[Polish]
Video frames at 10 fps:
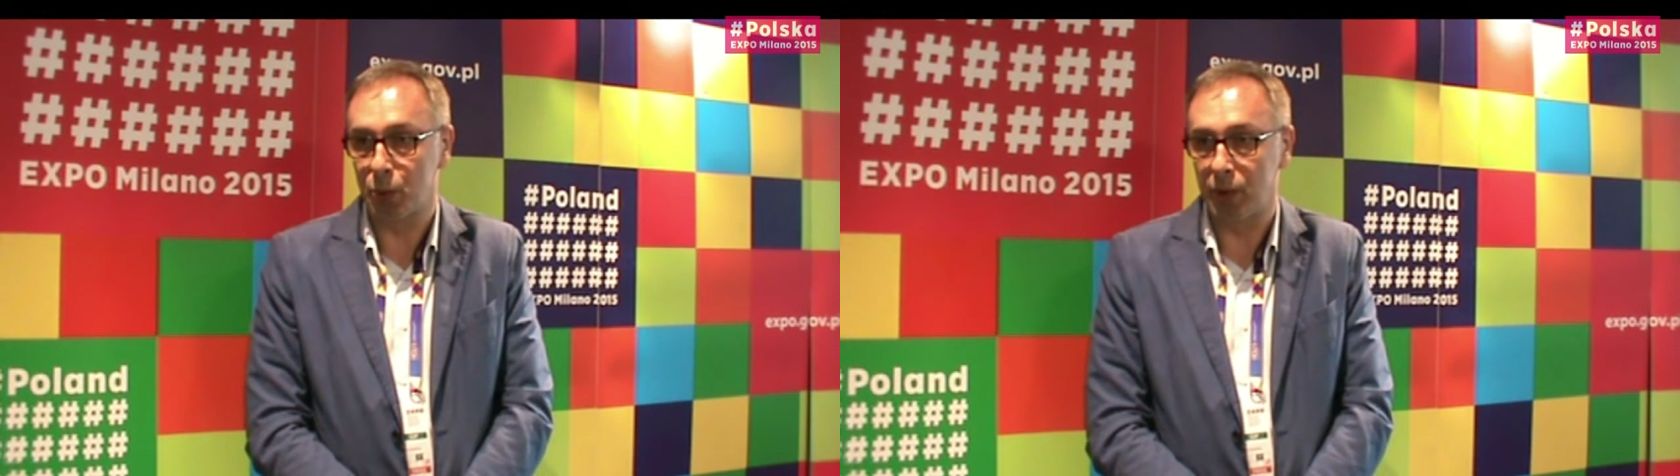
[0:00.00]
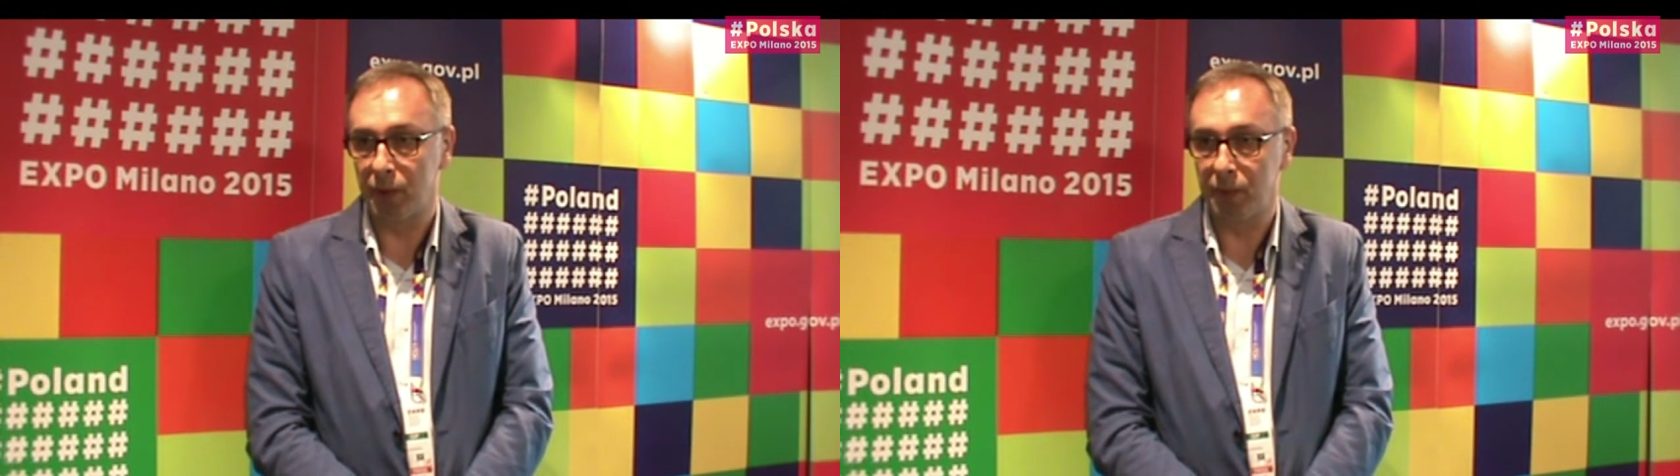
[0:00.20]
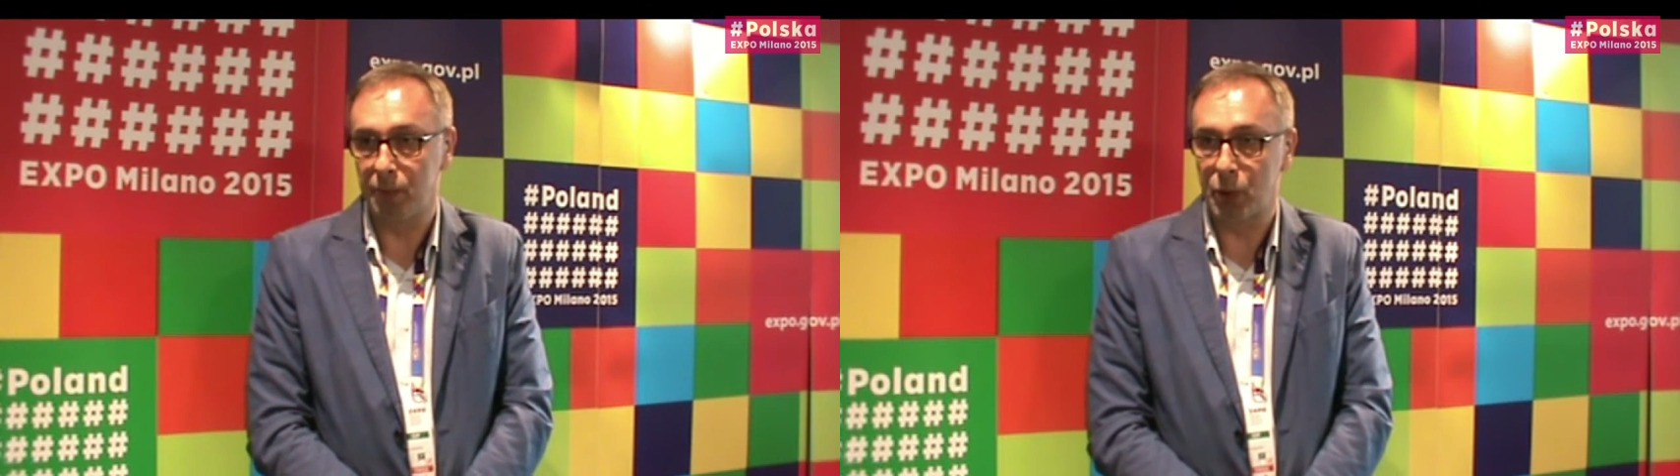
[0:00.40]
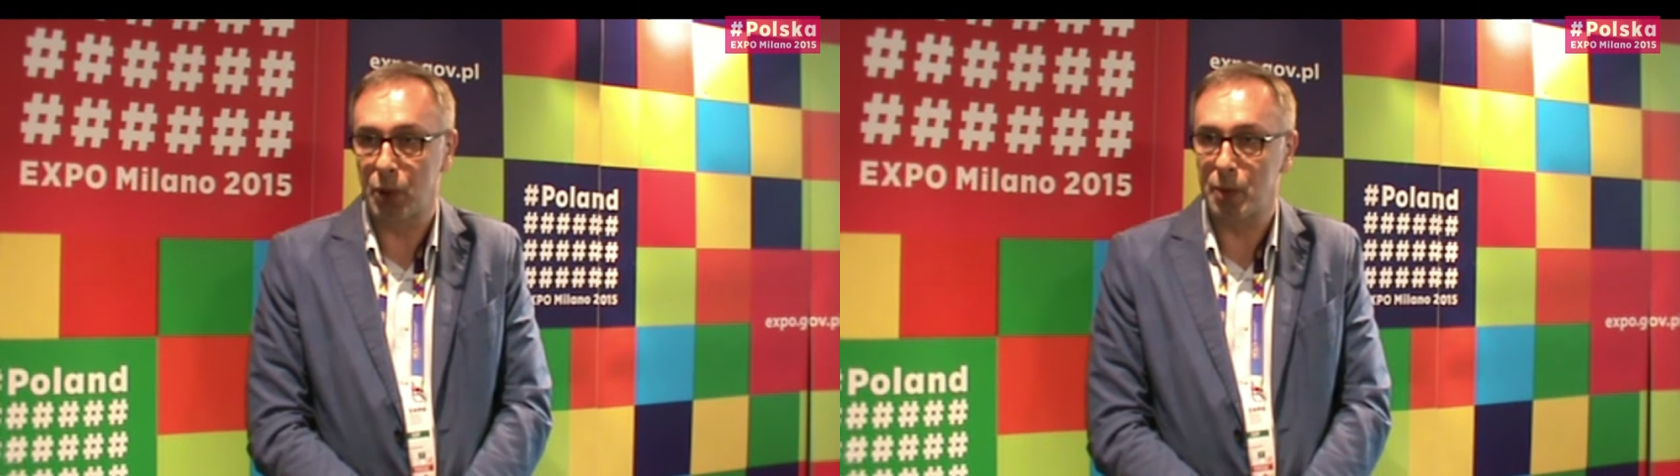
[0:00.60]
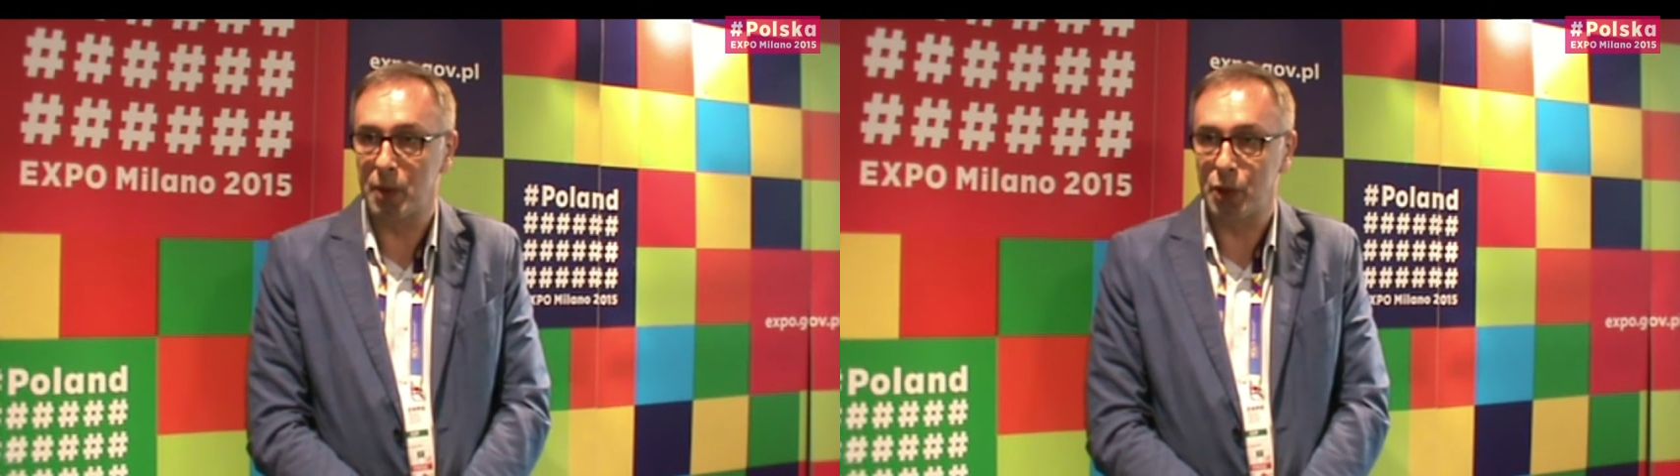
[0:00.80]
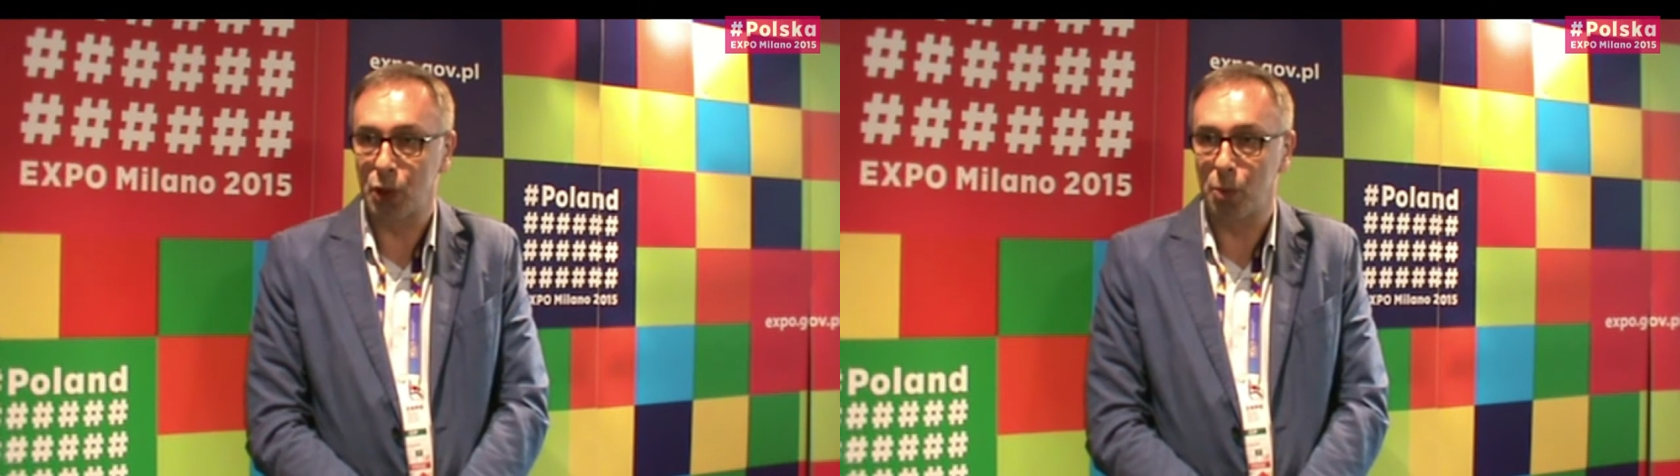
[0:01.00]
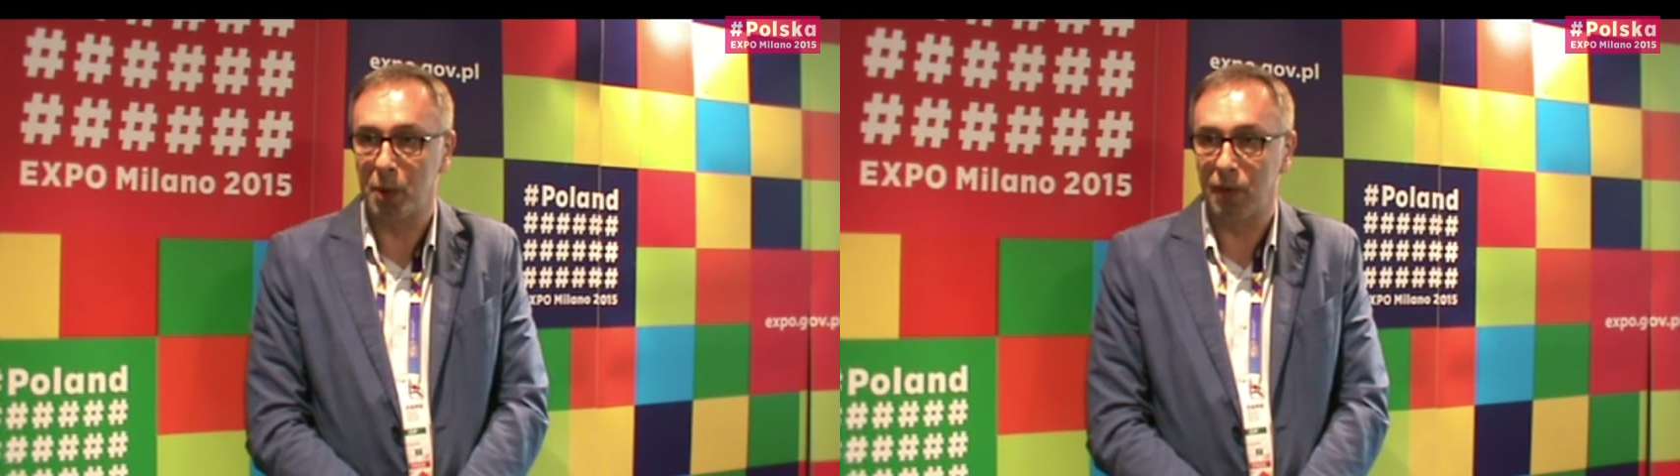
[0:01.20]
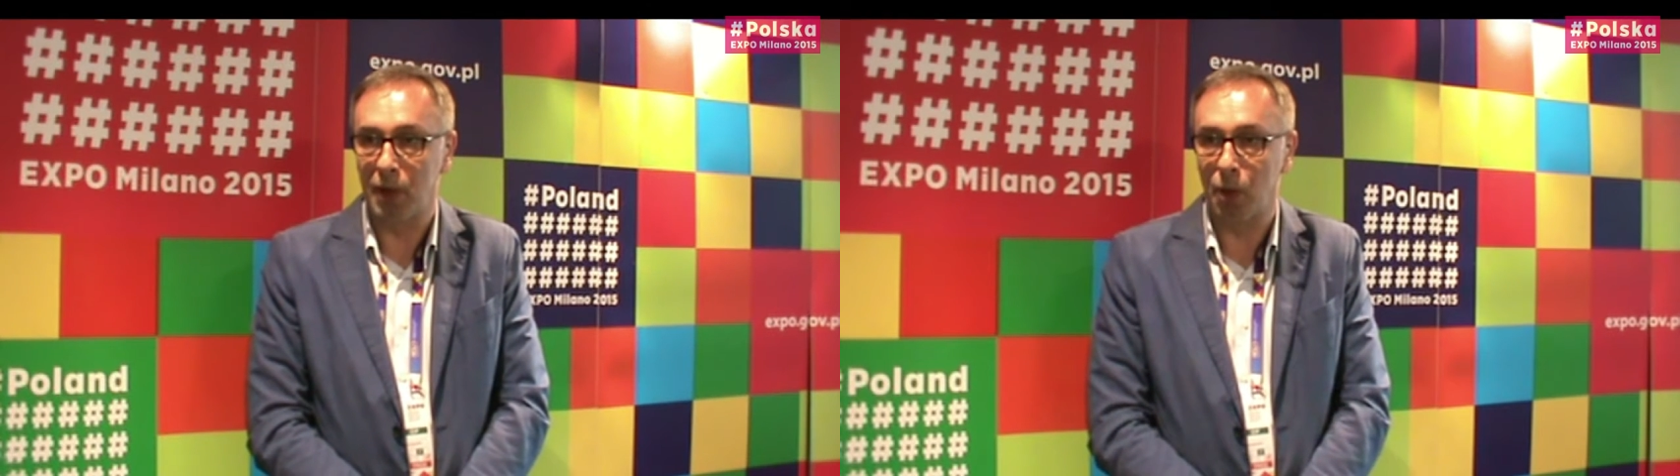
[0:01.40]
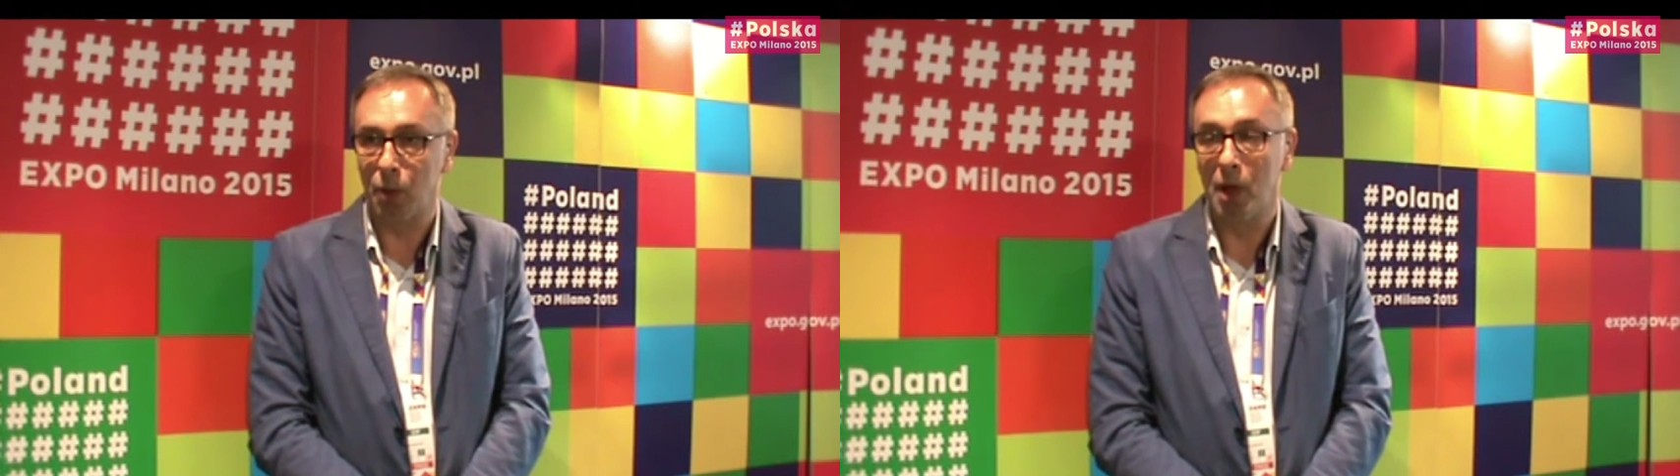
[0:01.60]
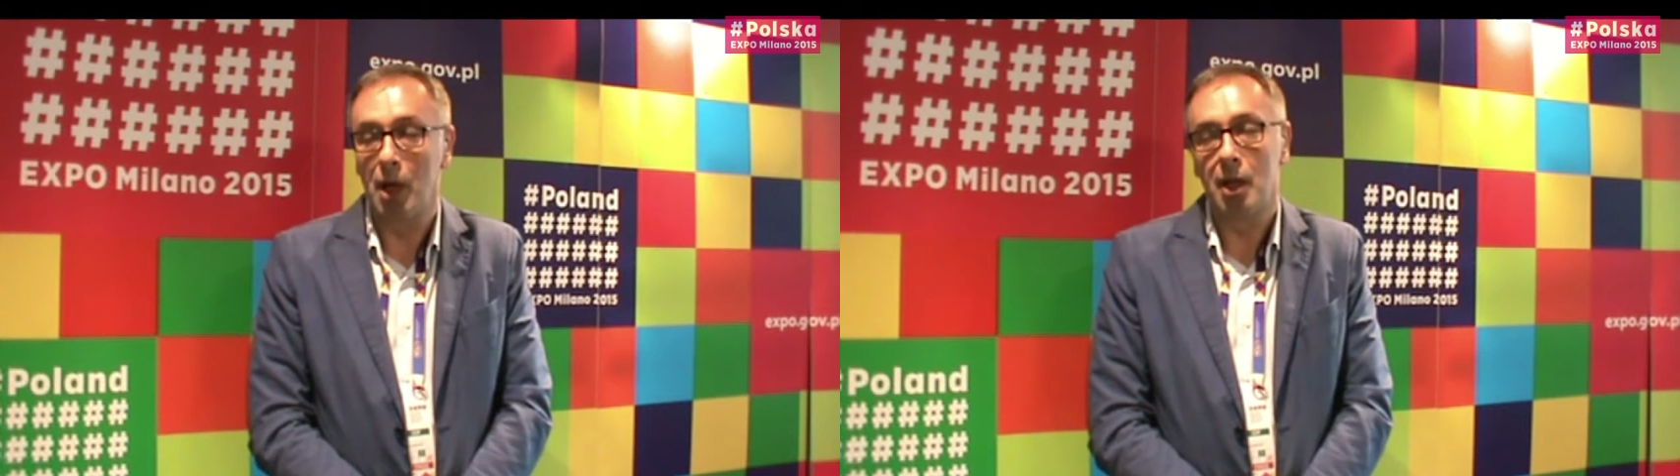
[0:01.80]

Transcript: które przychodzą do naszego pawilonu.